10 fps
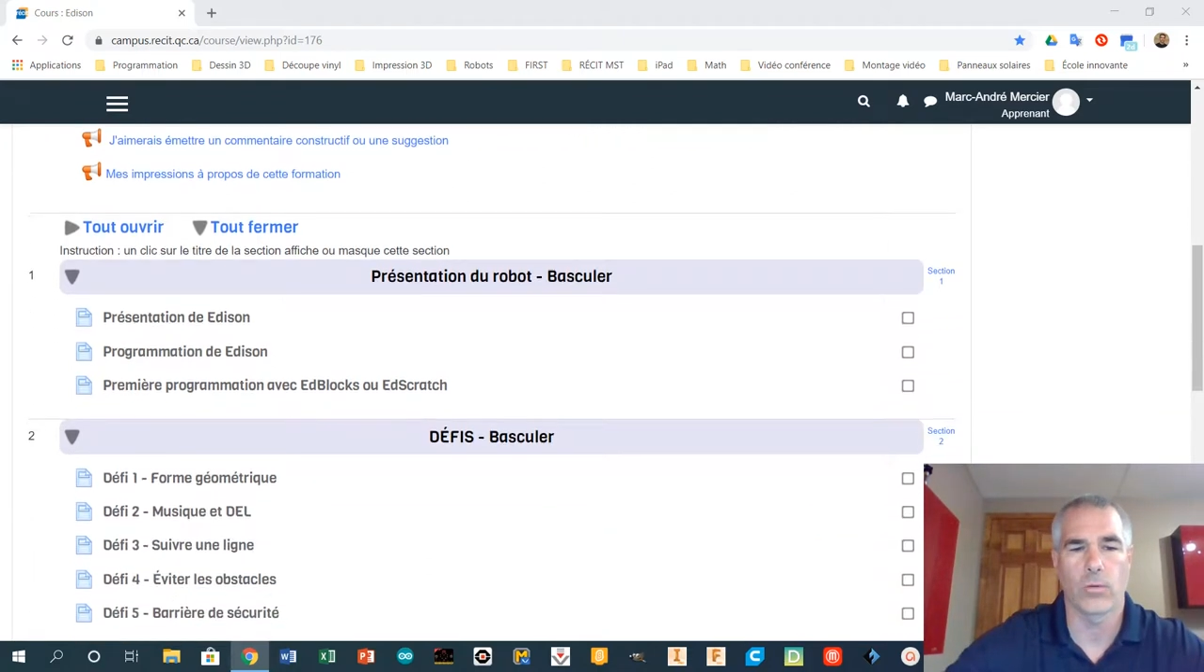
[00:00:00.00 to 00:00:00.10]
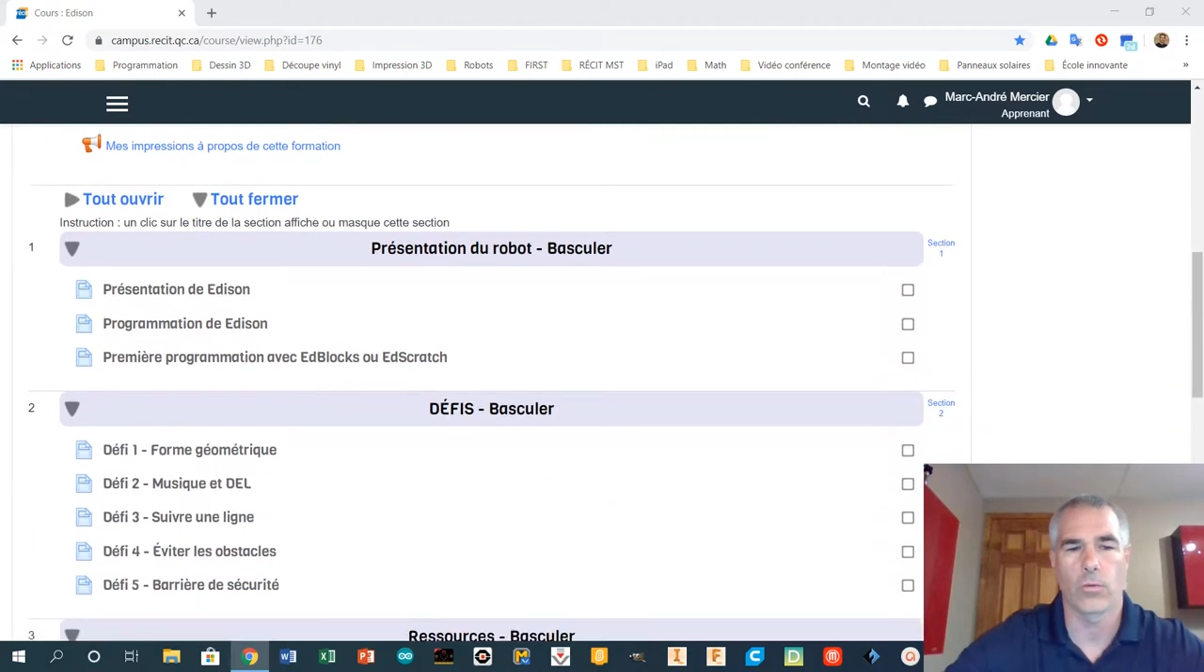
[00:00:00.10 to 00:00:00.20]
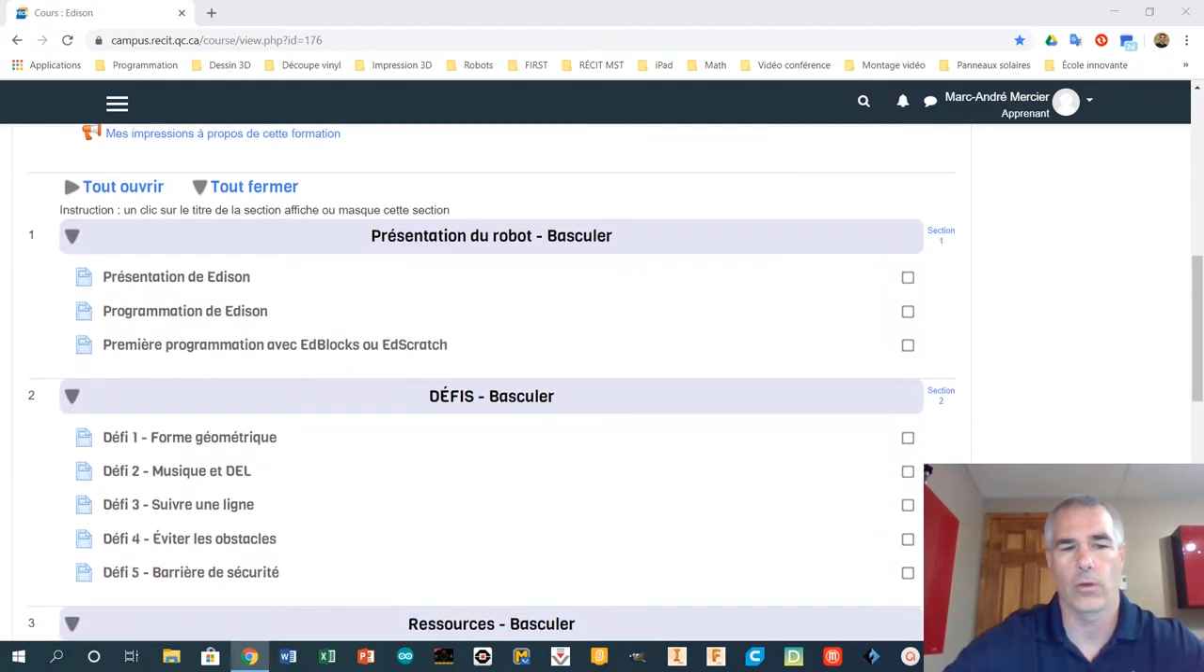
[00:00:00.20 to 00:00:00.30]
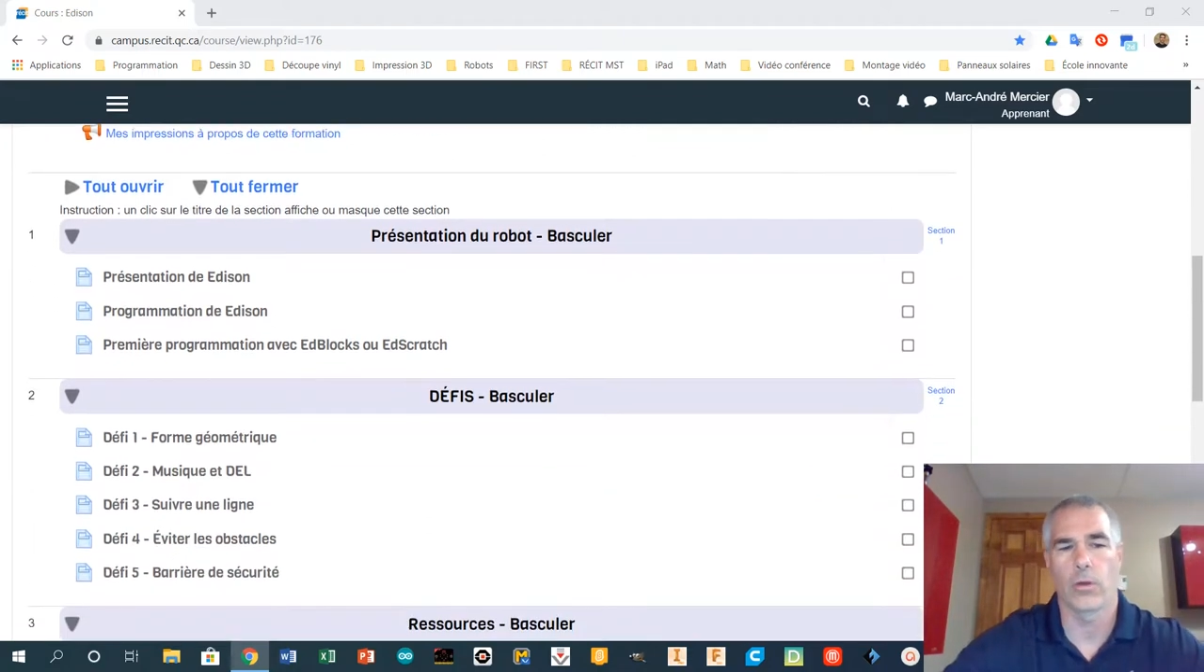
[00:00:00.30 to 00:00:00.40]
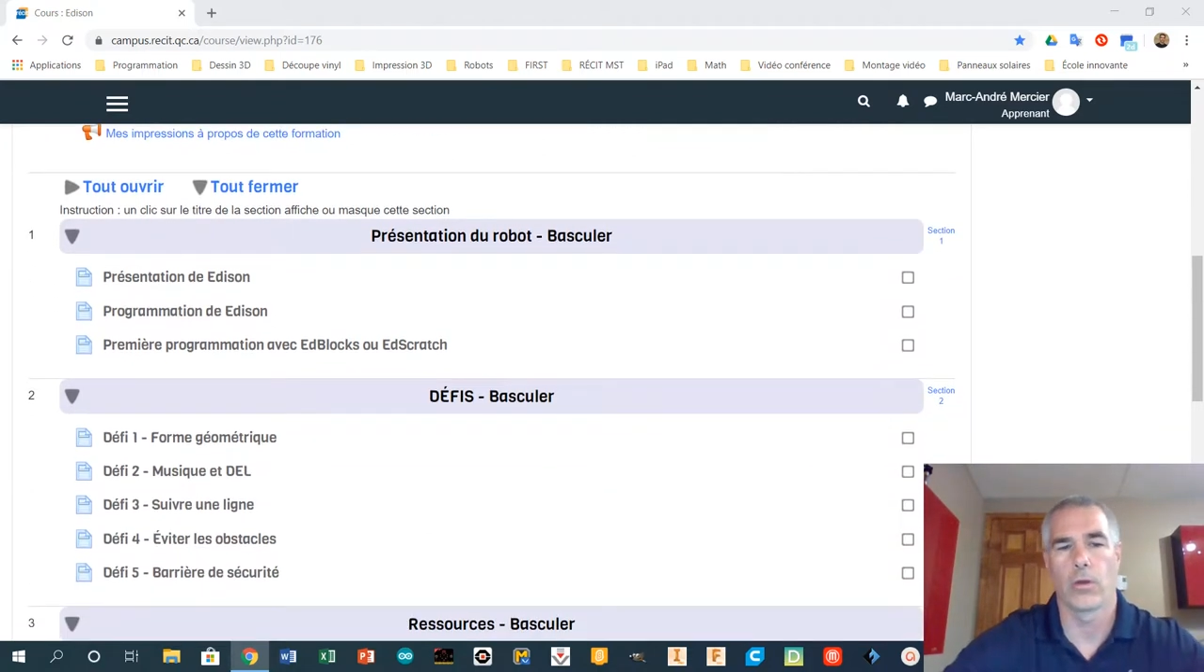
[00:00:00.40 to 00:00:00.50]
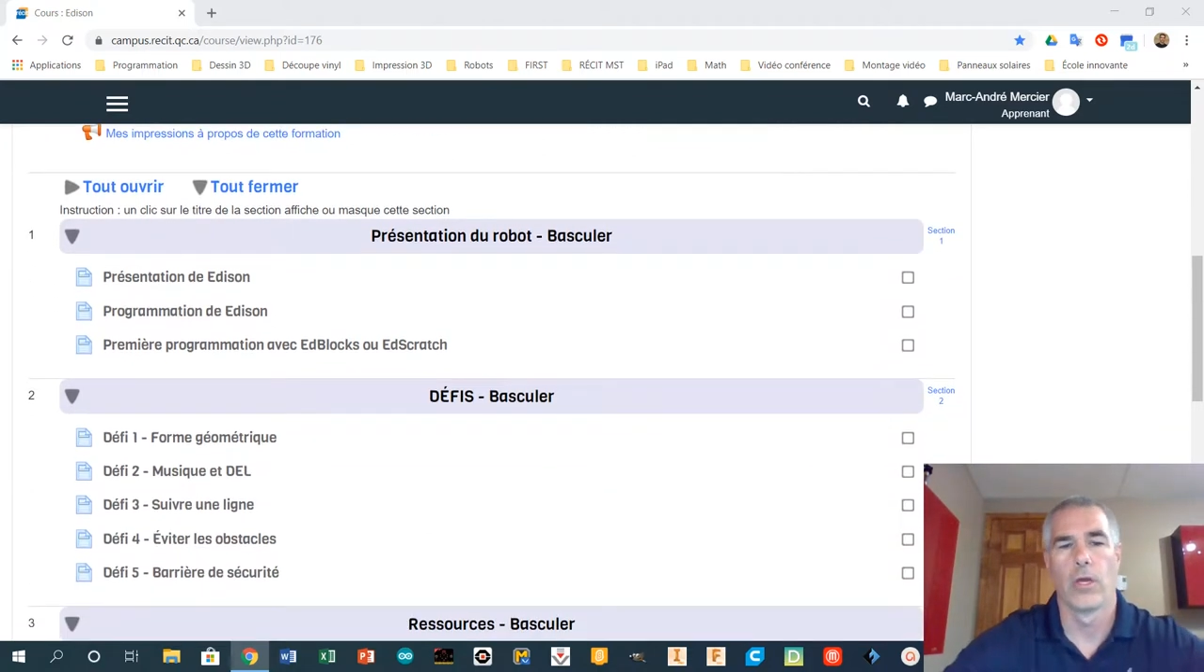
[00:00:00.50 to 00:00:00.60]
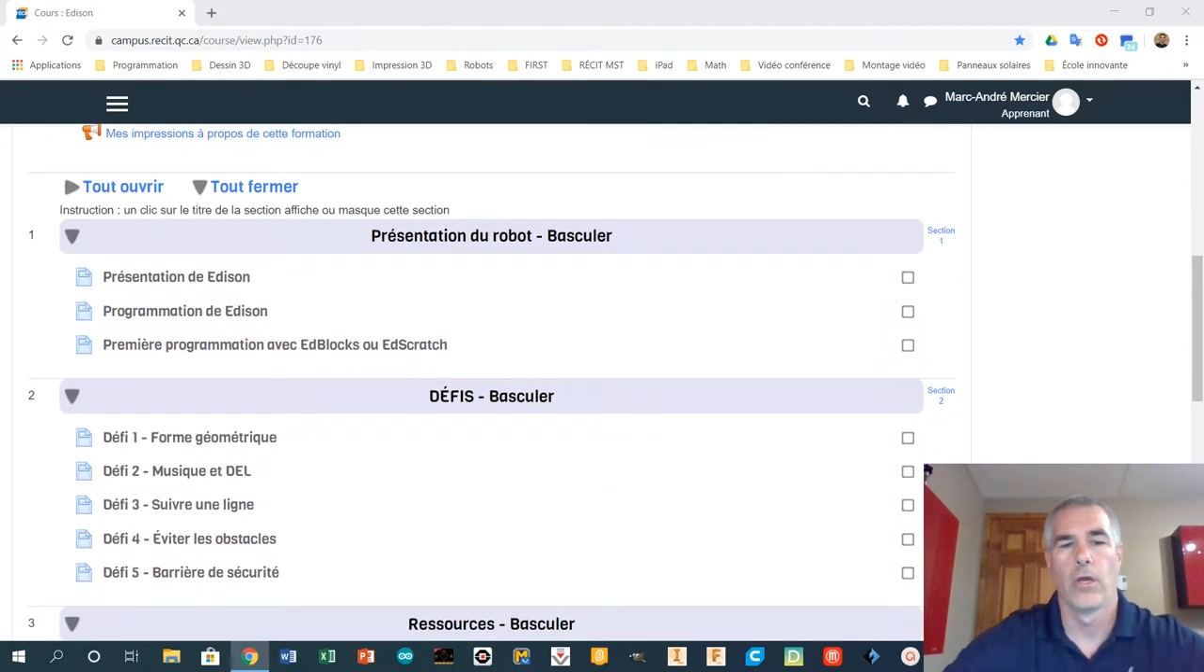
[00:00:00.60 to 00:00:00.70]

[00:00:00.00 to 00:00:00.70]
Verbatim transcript: Donc, euh,